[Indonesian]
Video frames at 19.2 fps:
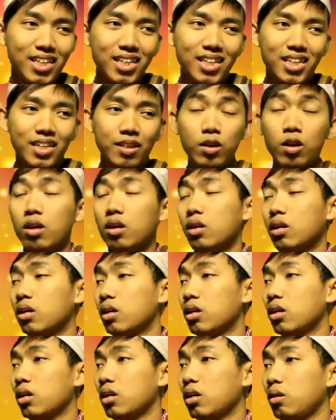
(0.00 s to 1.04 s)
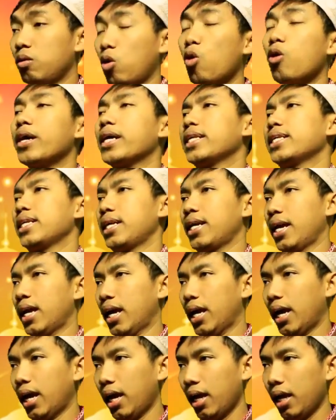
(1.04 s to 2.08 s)
Loh, kok
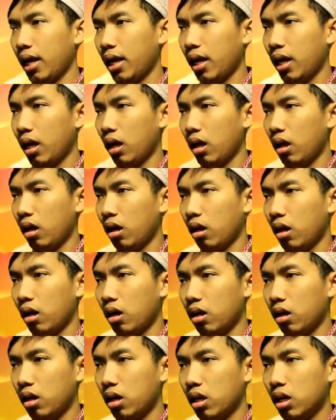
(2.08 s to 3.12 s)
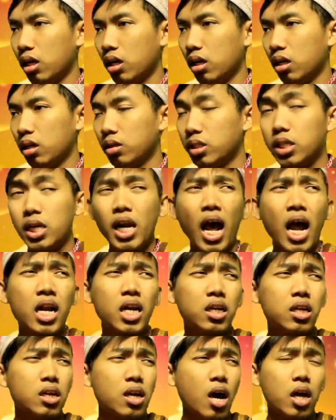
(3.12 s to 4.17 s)
ngenyek jenengan
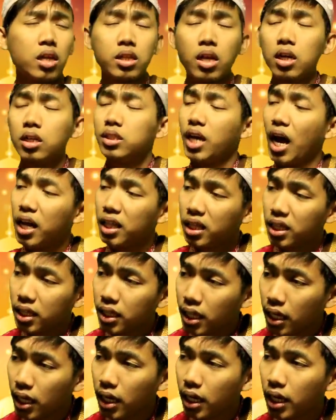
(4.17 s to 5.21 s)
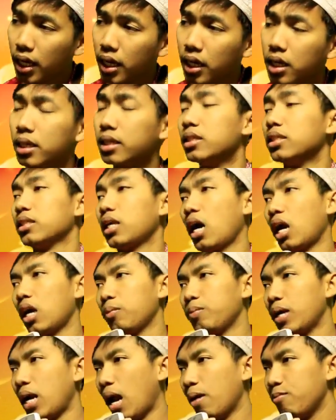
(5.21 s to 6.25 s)
kelihatan cantik karena
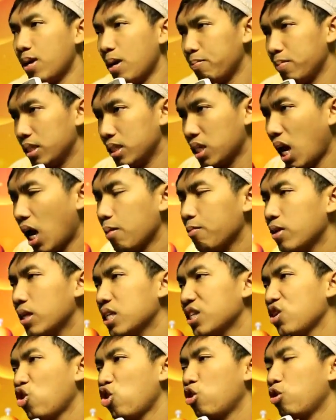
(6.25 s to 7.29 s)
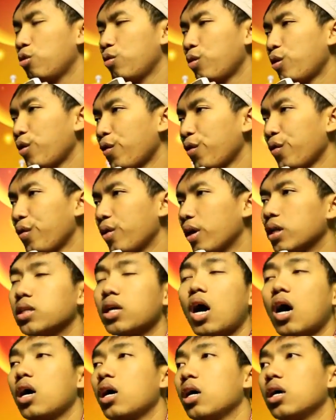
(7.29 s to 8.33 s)
berjilbab, karena berkerudung,
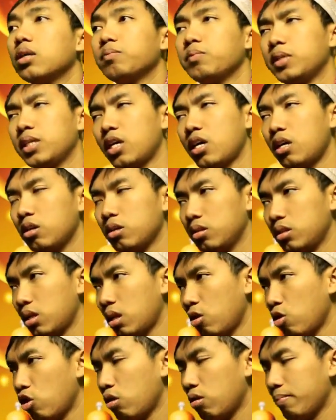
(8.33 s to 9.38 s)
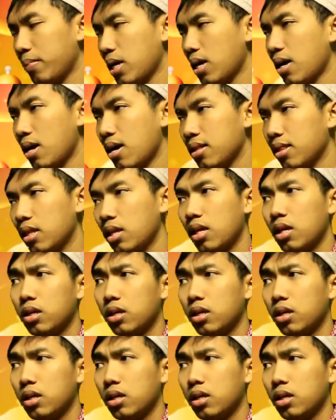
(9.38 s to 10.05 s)
sehingga jenengan terhormat.